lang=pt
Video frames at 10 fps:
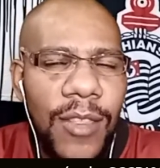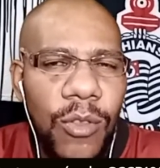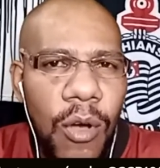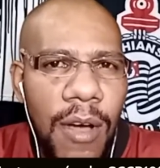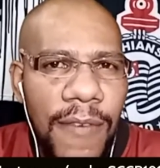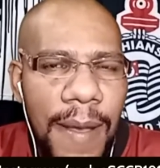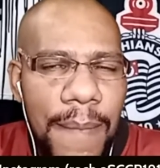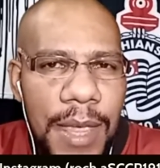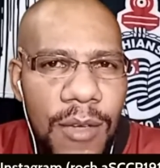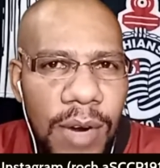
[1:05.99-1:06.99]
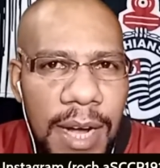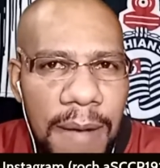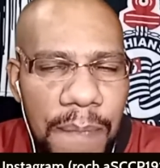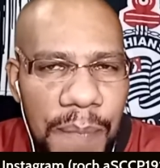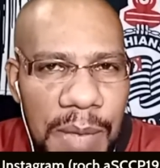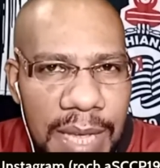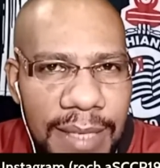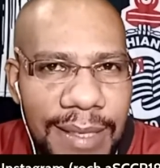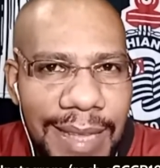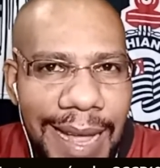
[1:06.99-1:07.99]
nova
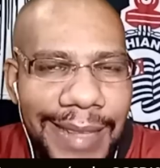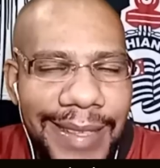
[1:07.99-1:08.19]
meio-campista.